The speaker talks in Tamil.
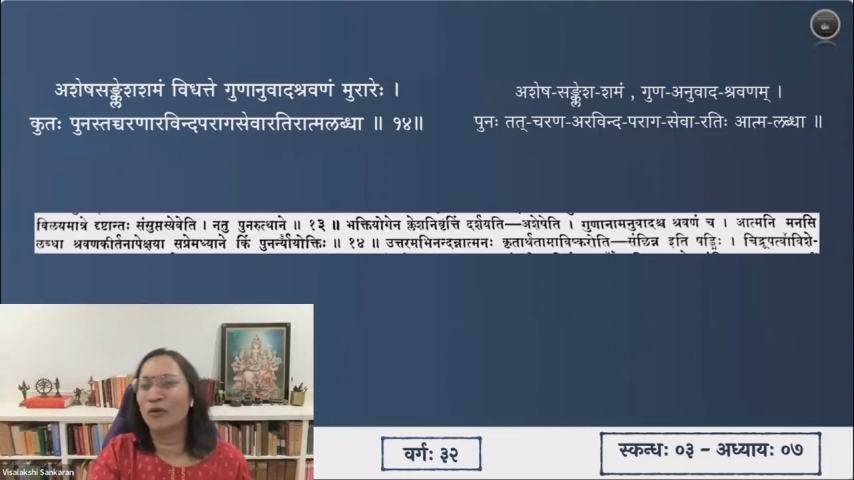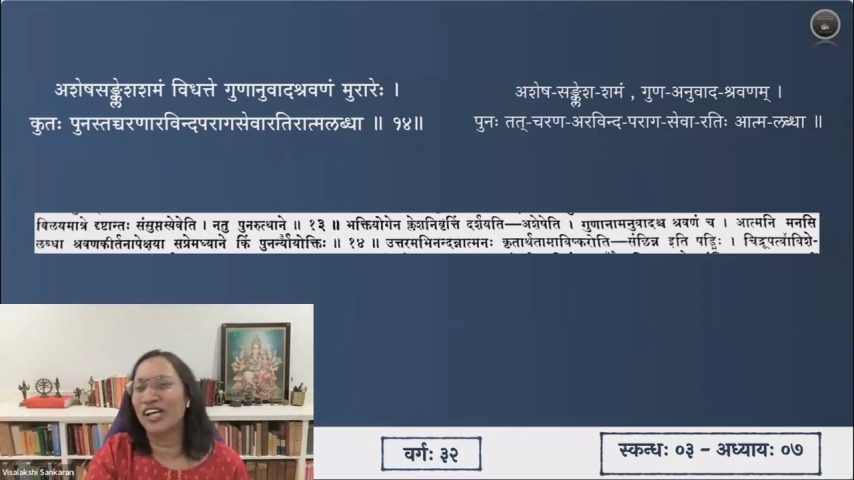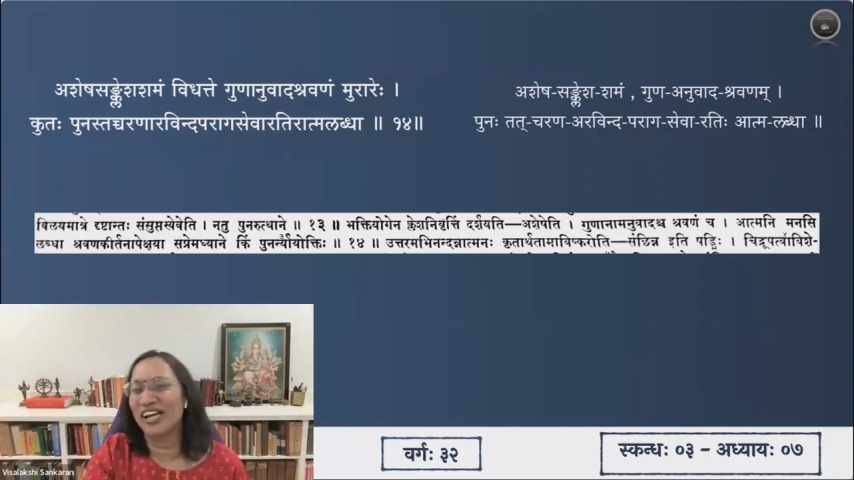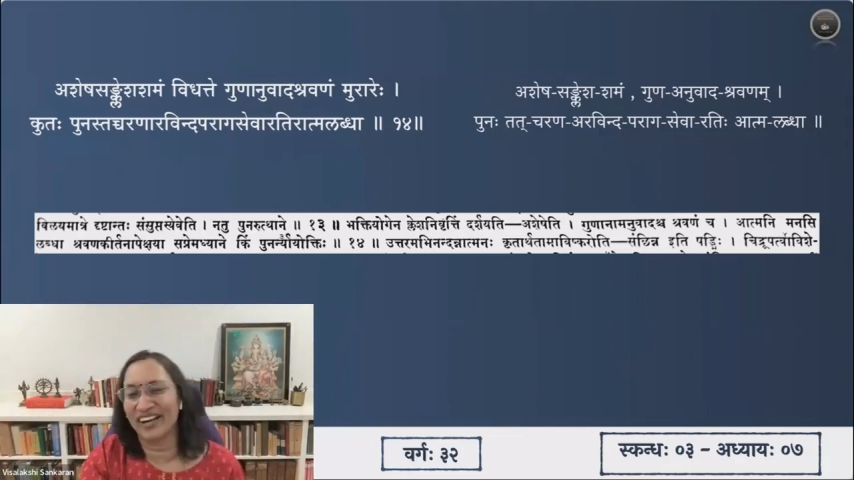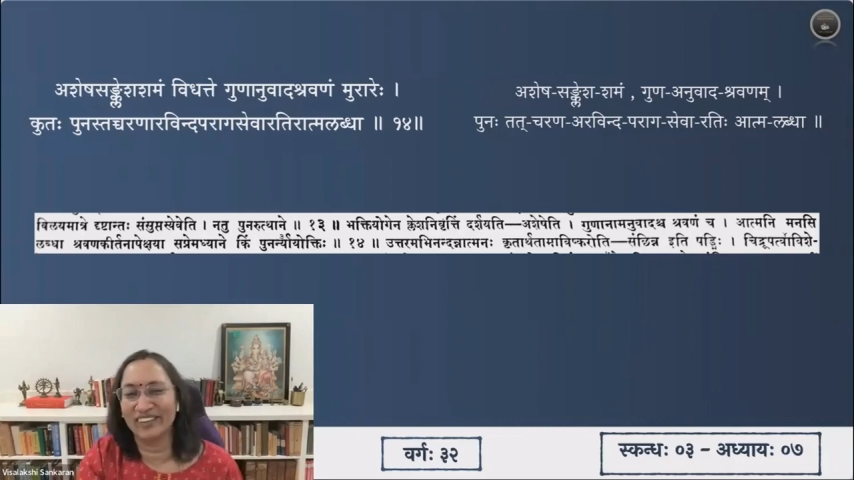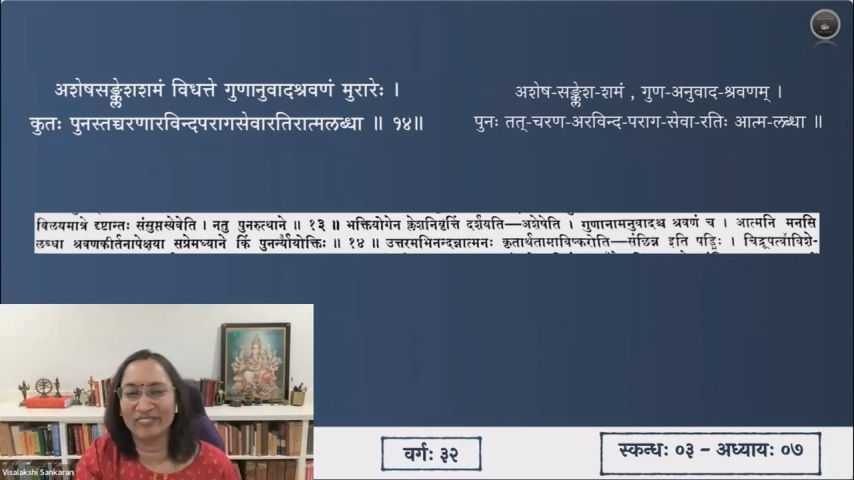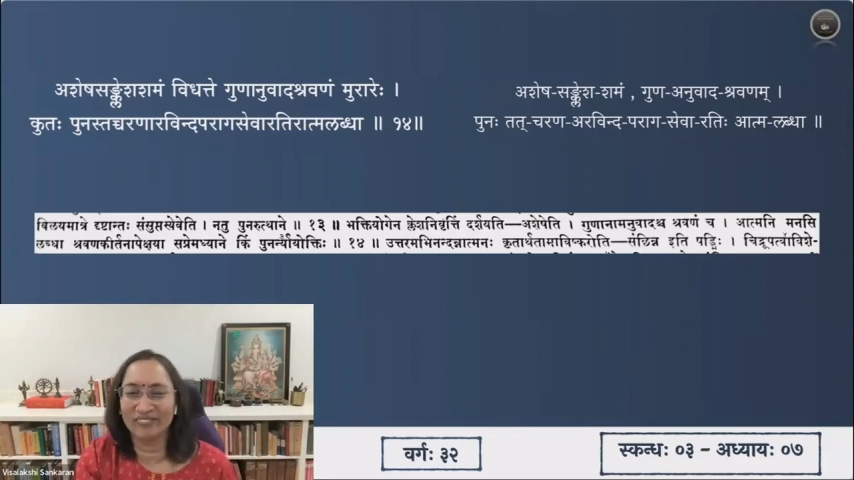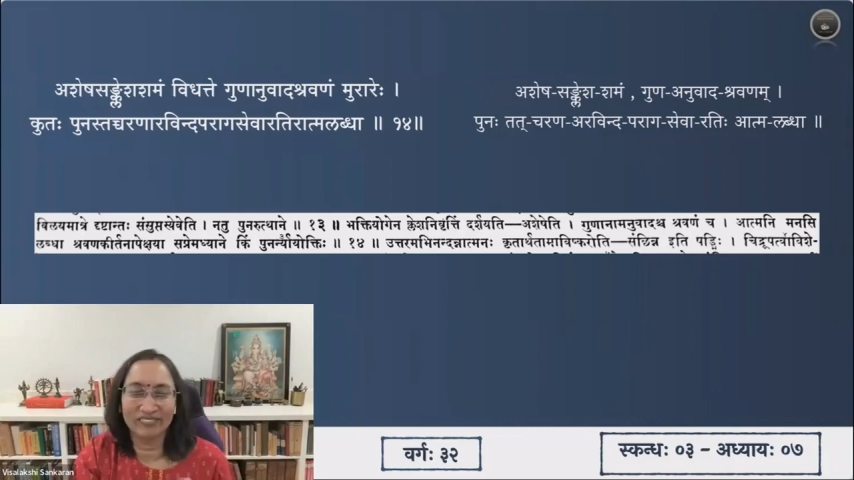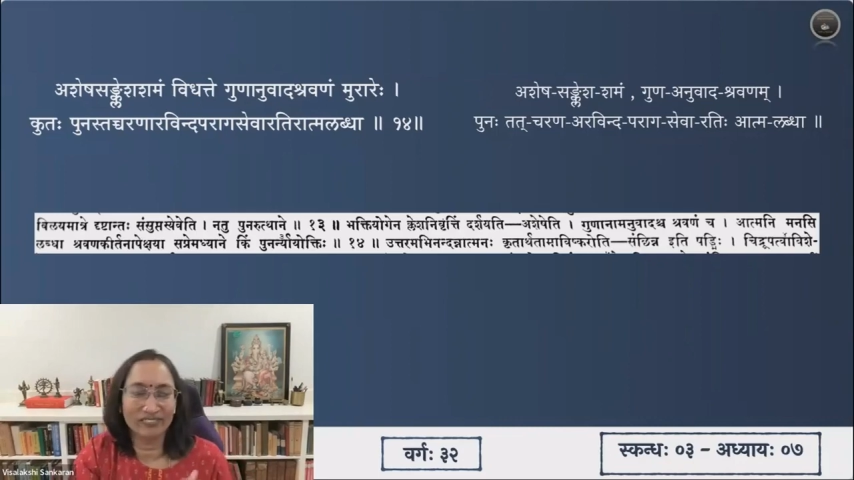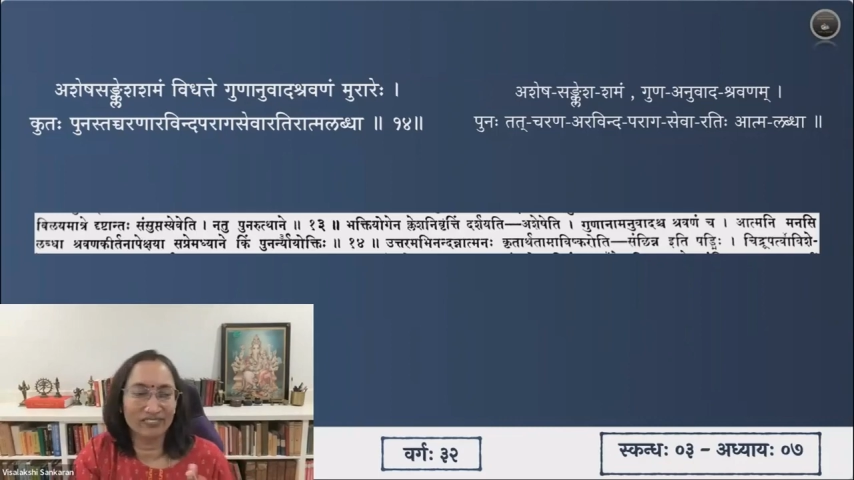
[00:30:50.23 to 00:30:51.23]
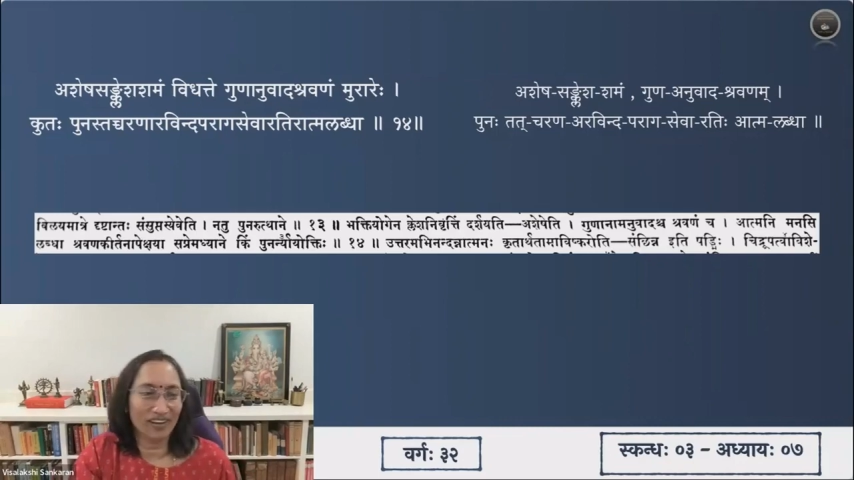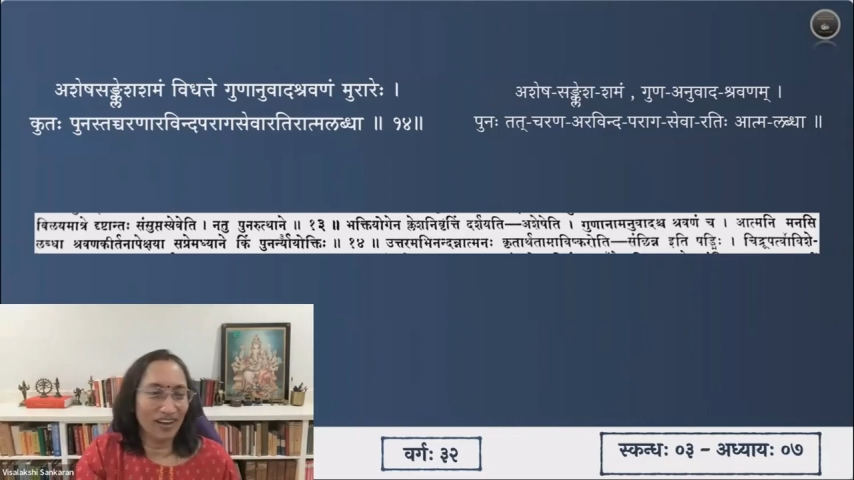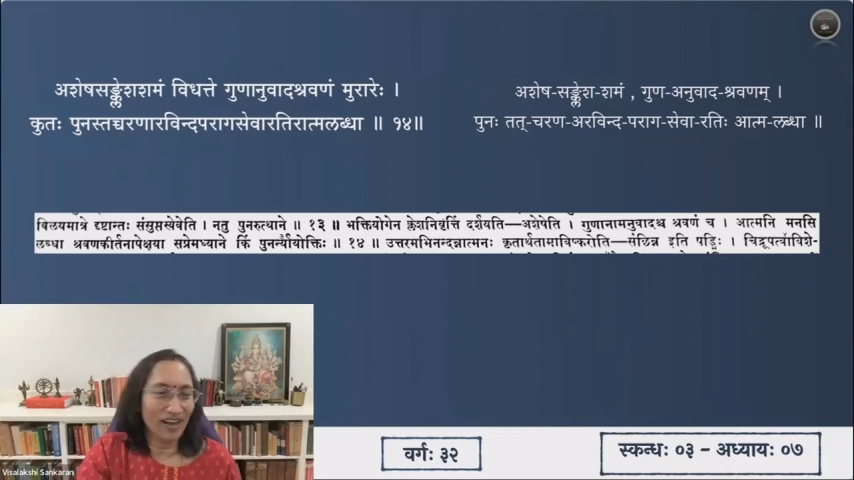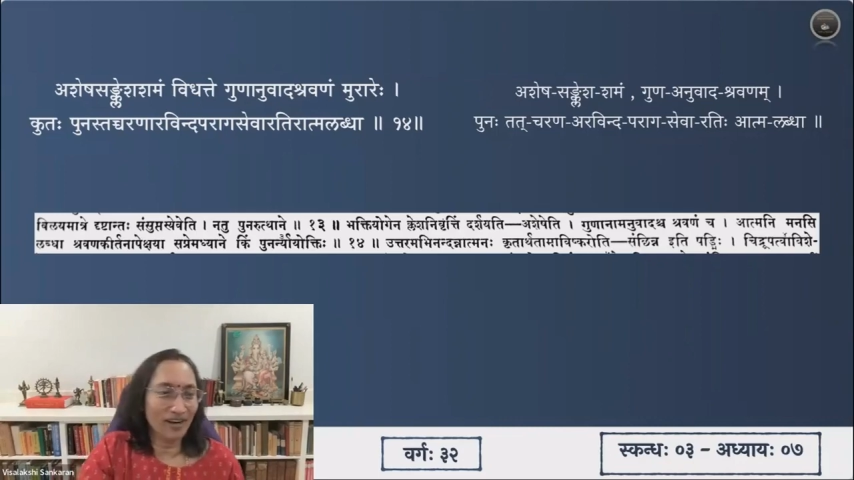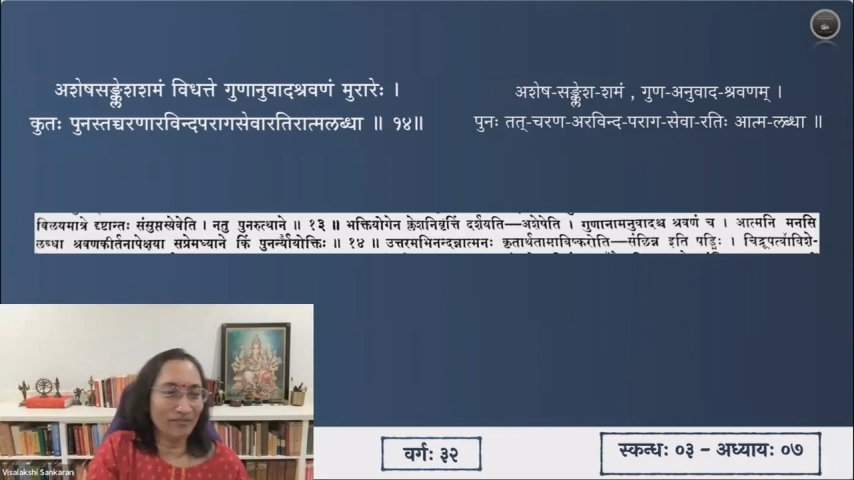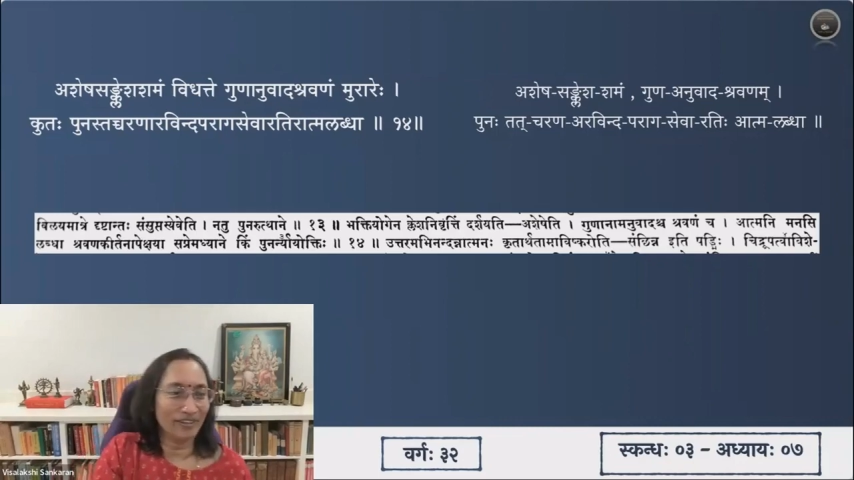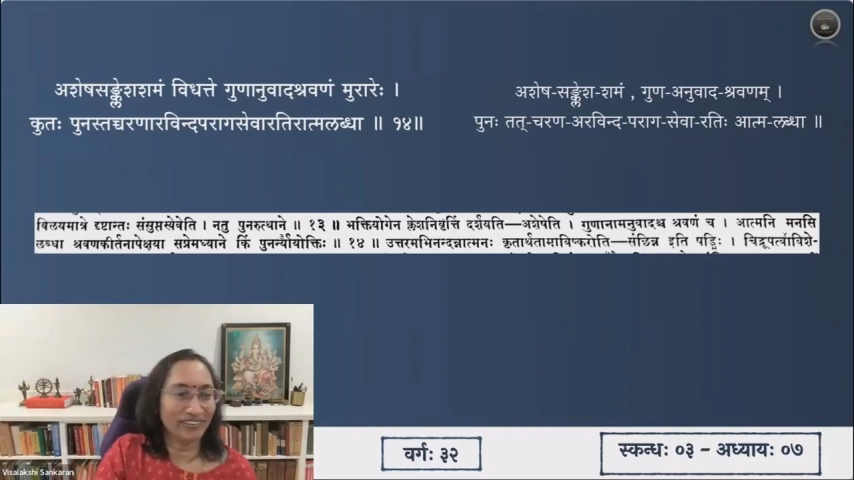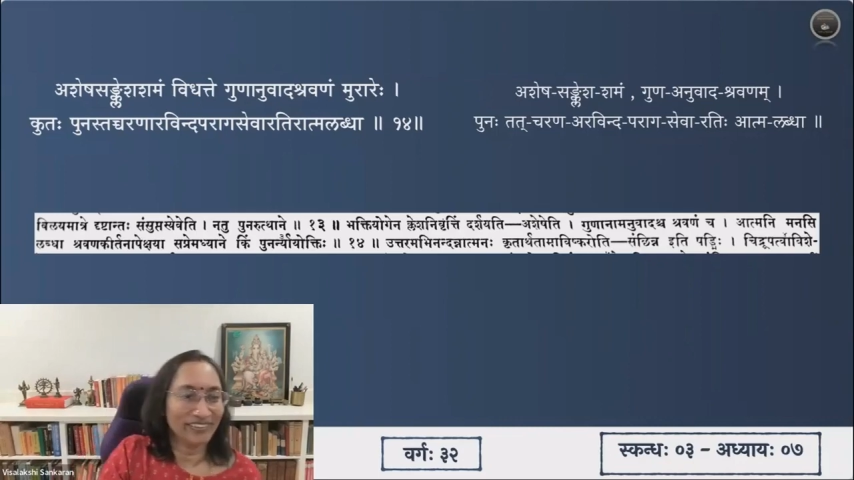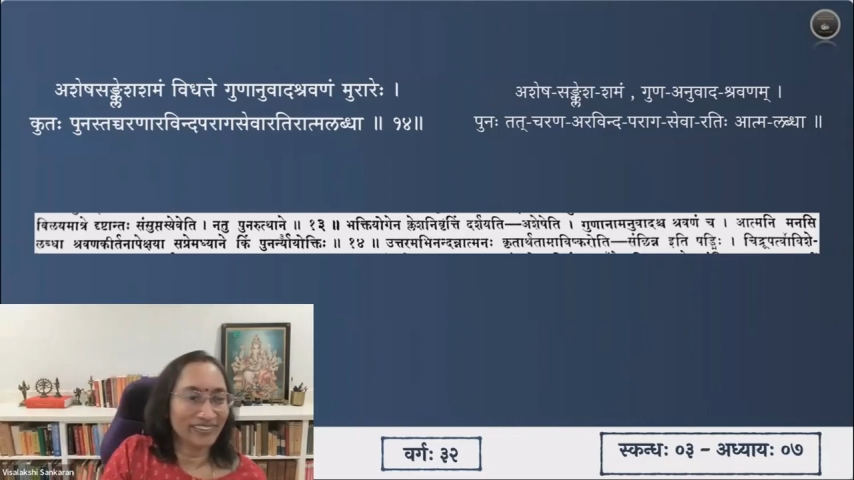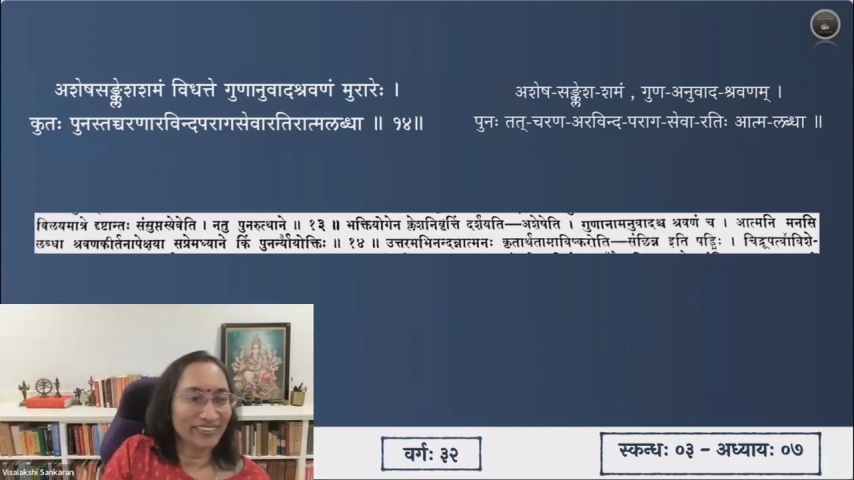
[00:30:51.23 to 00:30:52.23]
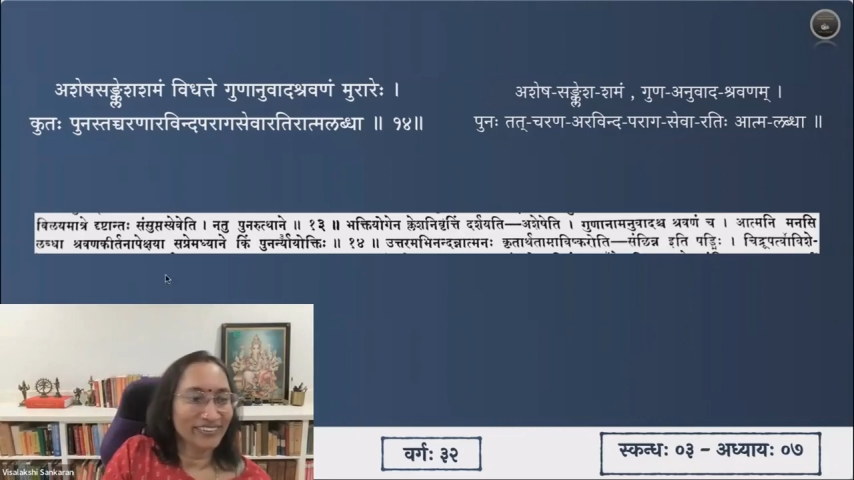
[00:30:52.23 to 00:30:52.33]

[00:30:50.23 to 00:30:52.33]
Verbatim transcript: பொழியற என்ன பண்றது